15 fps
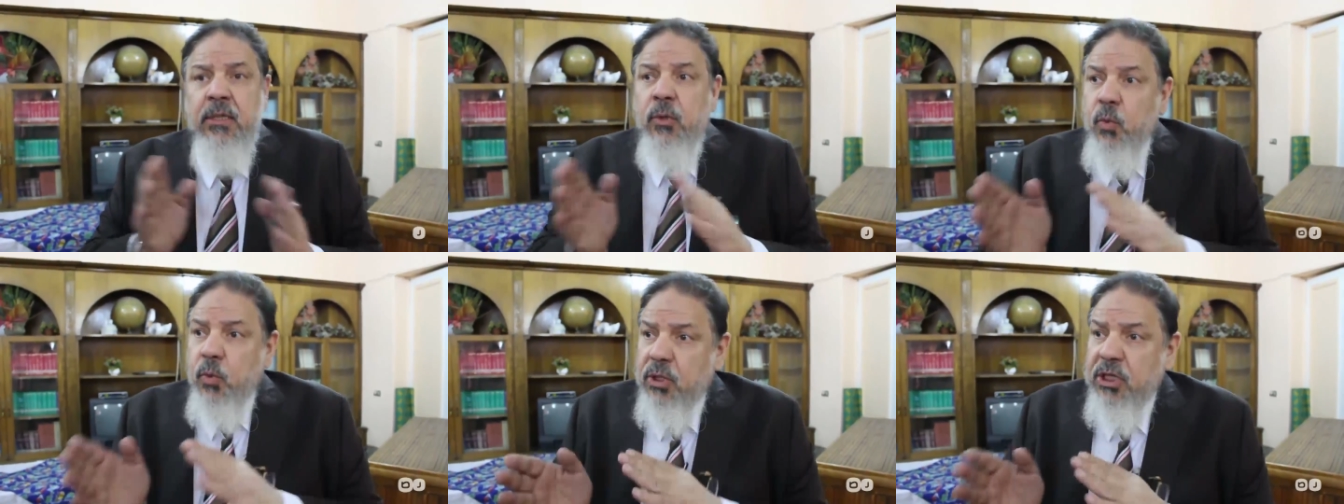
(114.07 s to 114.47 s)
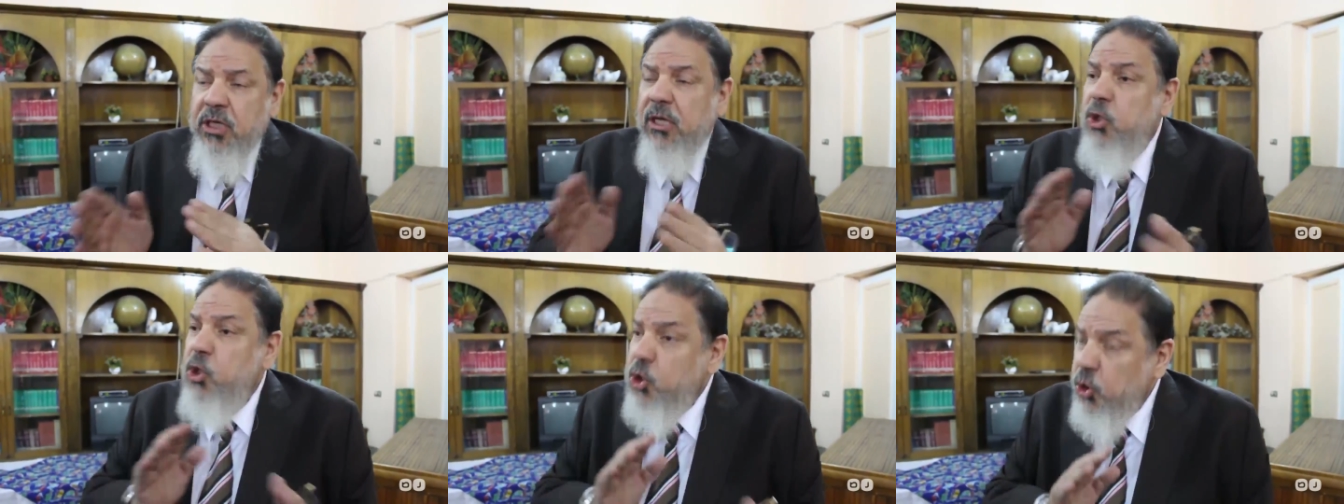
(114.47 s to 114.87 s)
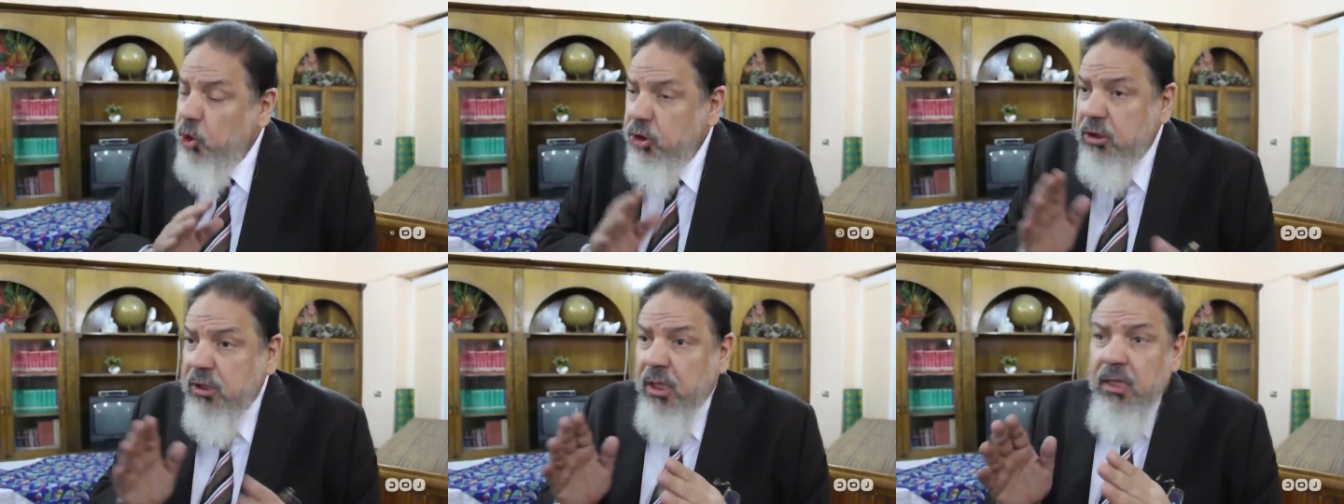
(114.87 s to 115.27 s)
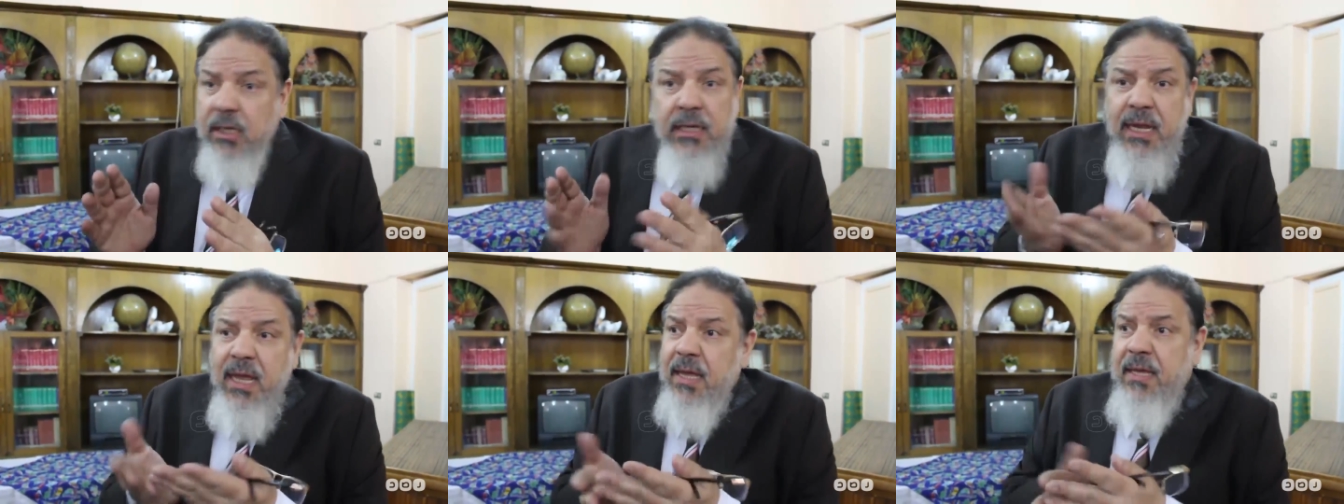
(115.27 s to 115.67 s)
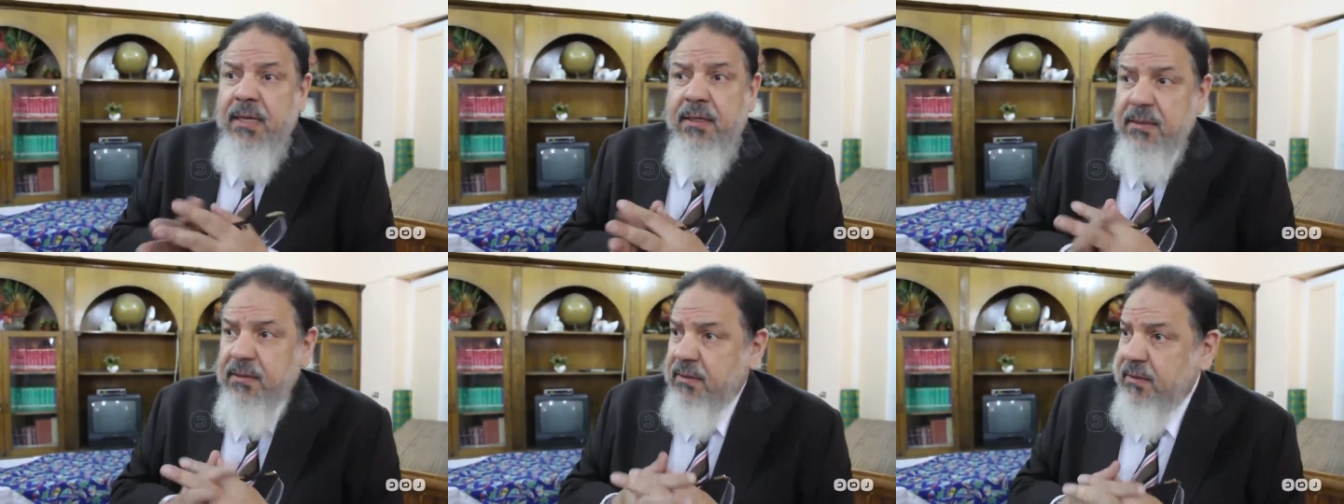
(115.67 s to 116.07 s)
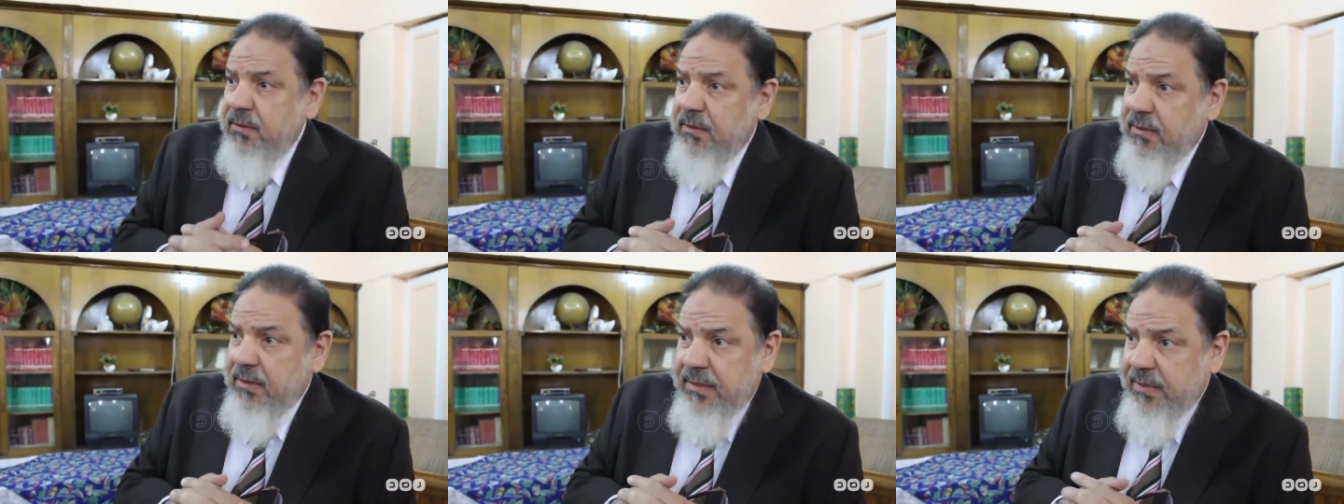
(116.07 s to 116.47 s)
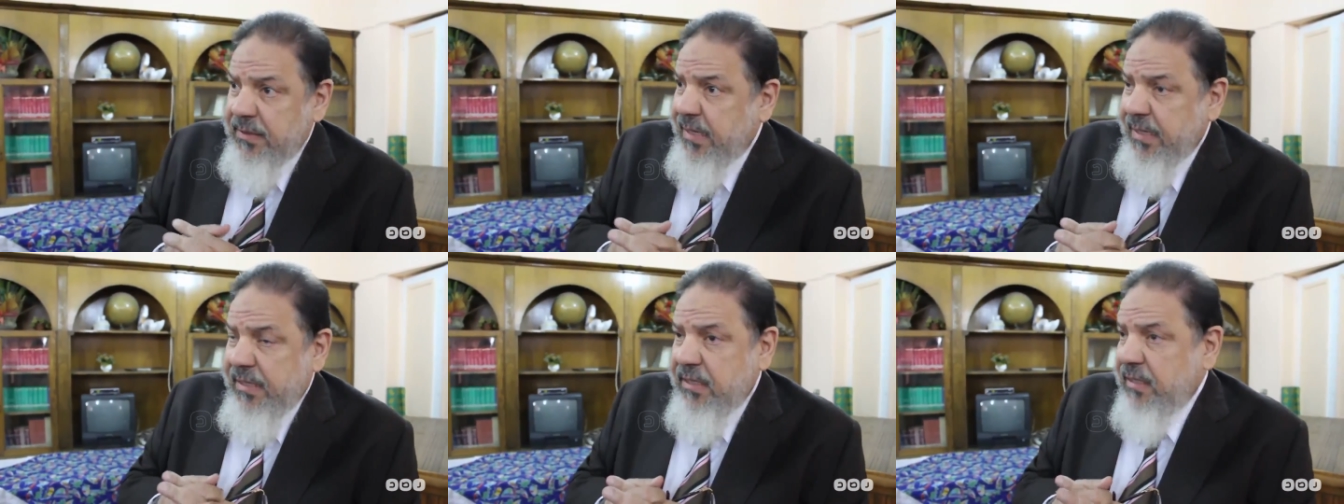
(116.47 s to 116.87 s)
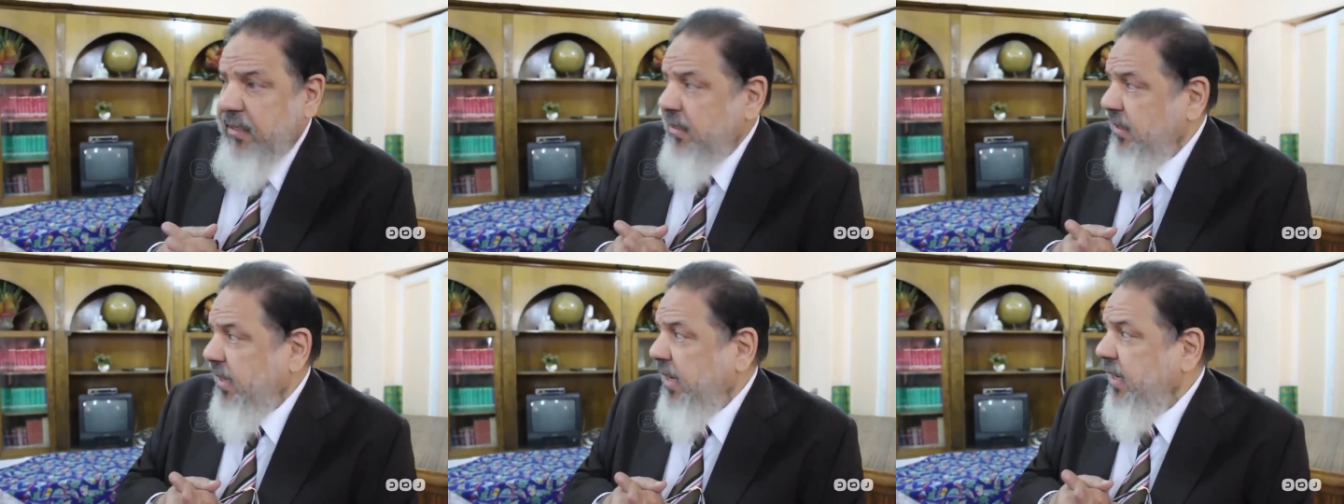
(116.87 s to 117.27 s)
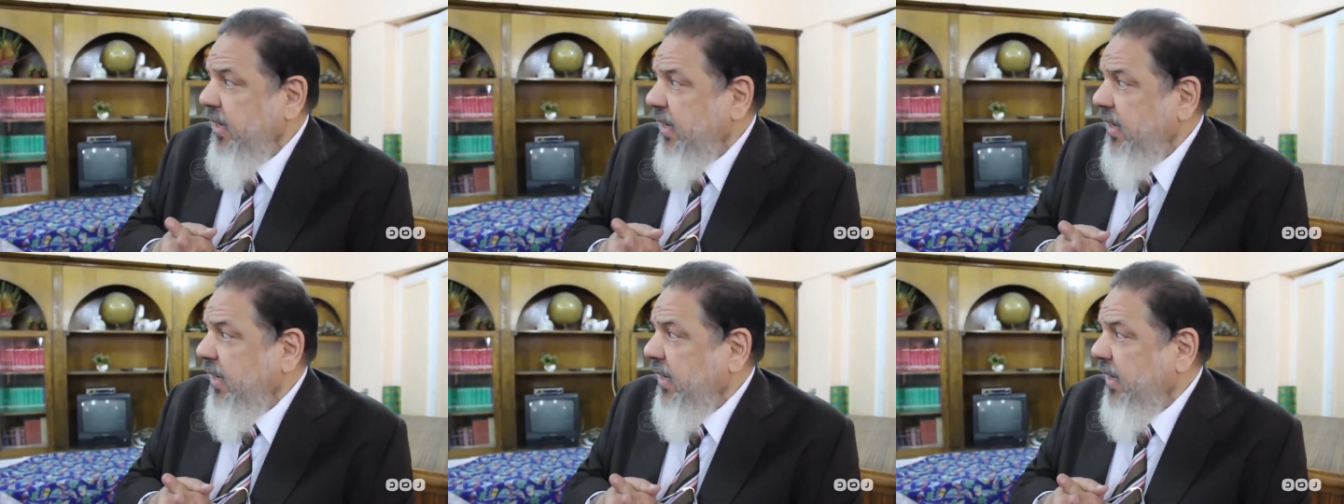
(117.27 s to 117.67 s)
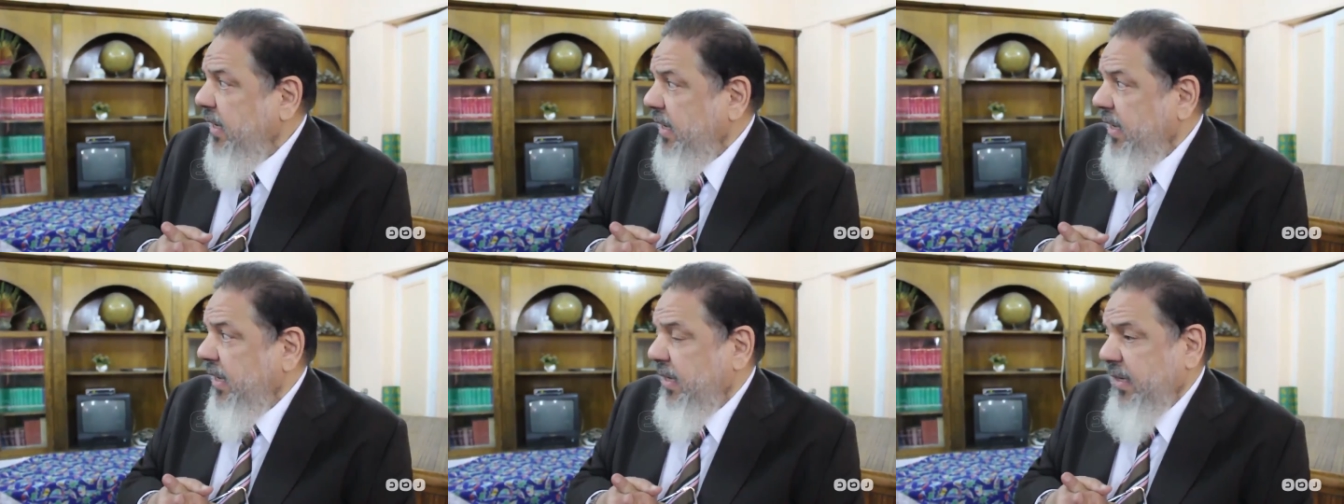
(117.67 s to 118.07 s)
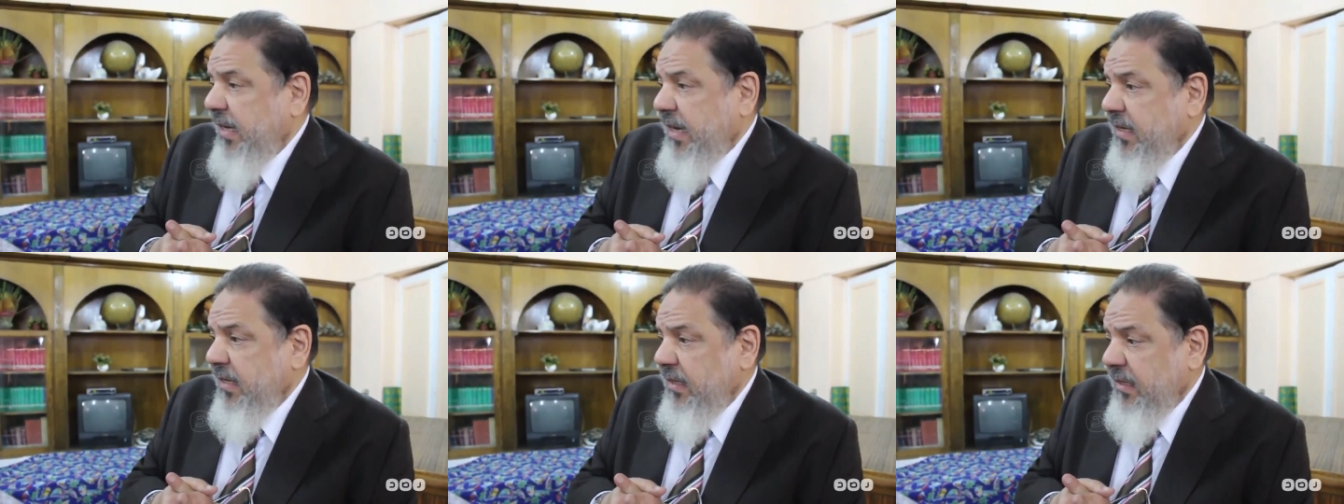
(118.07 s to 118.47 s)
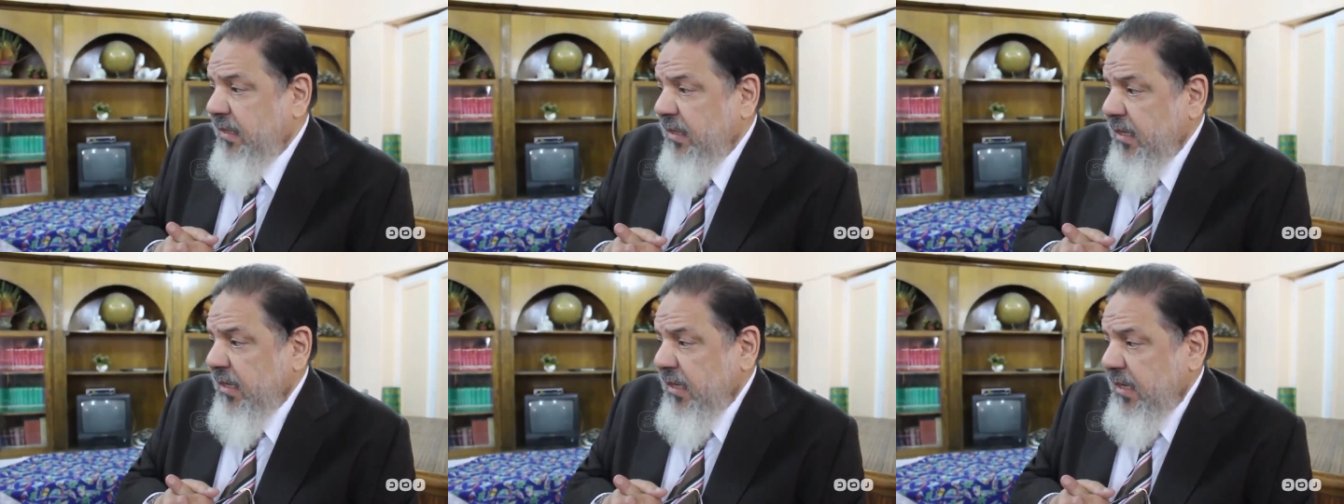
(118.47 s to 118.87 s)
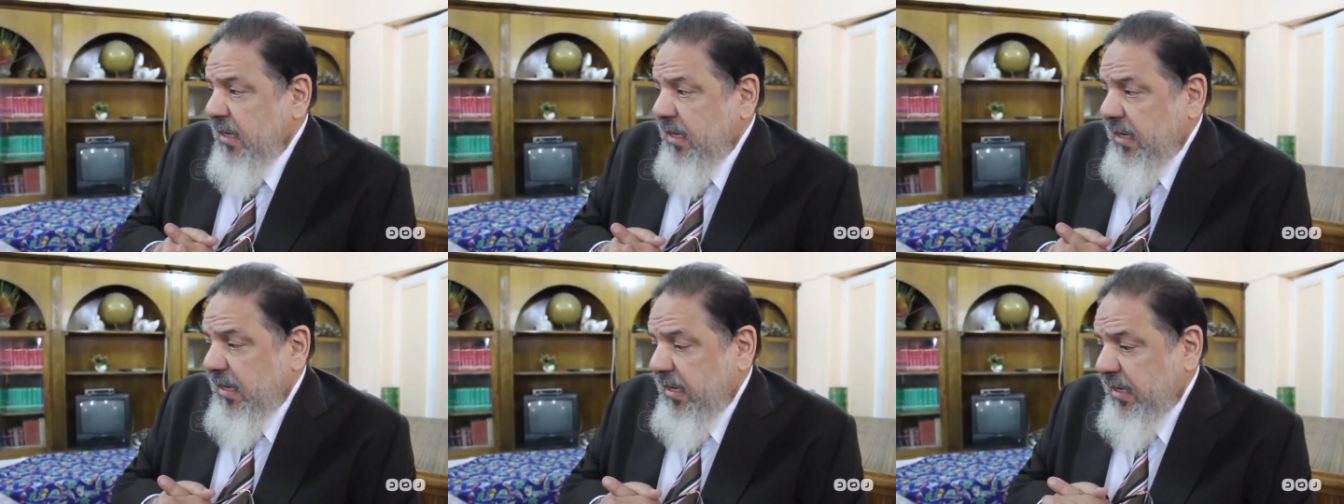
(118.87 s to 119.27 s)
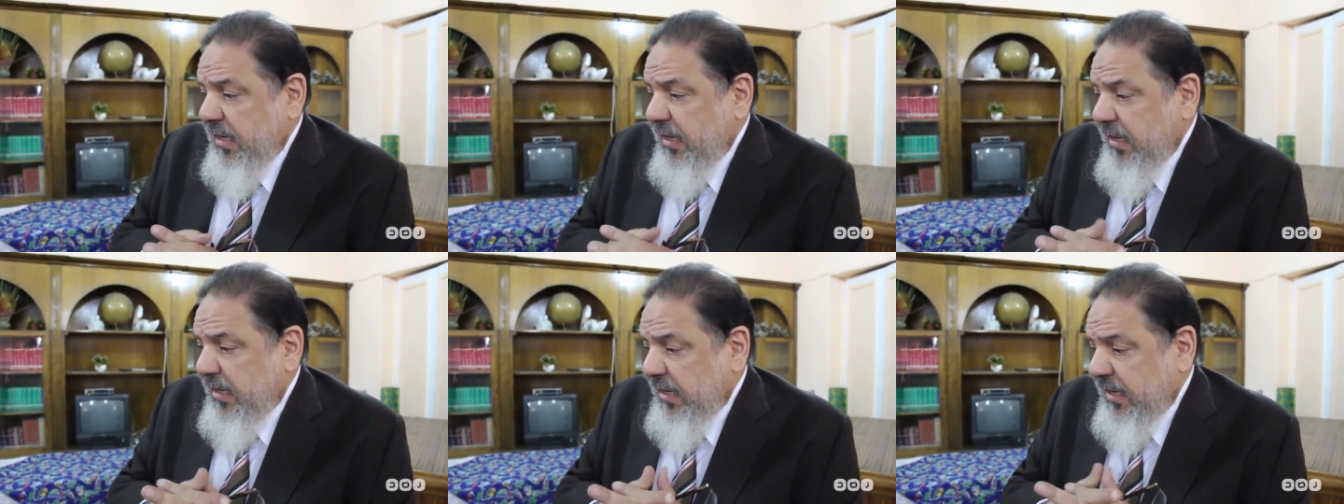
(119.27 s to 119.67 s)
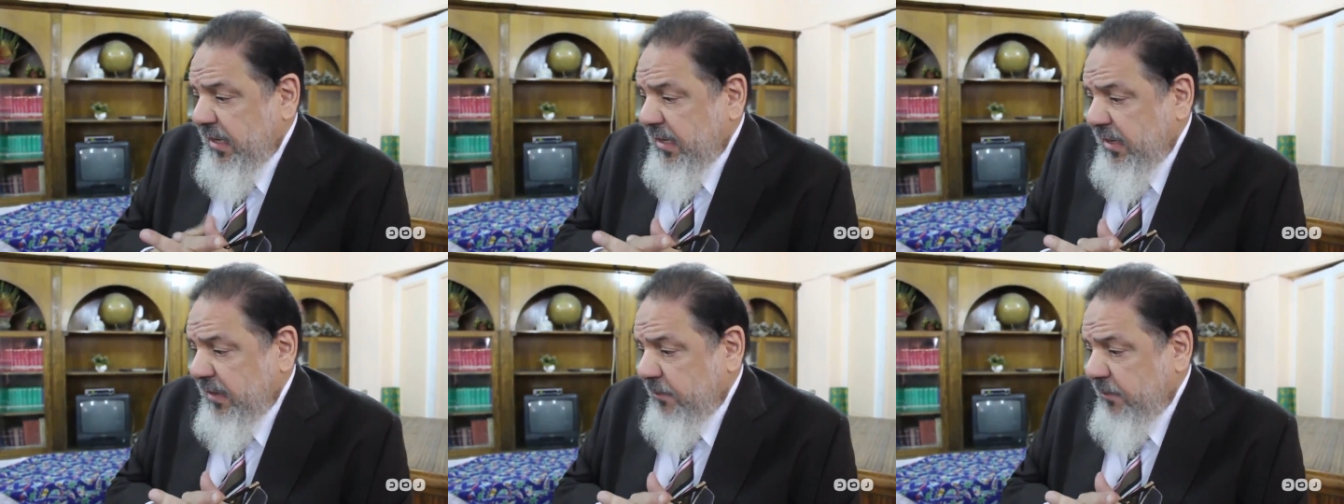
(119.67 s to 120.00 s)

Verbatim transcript: ورجال الشرطة لا يعني أنا يعني آه،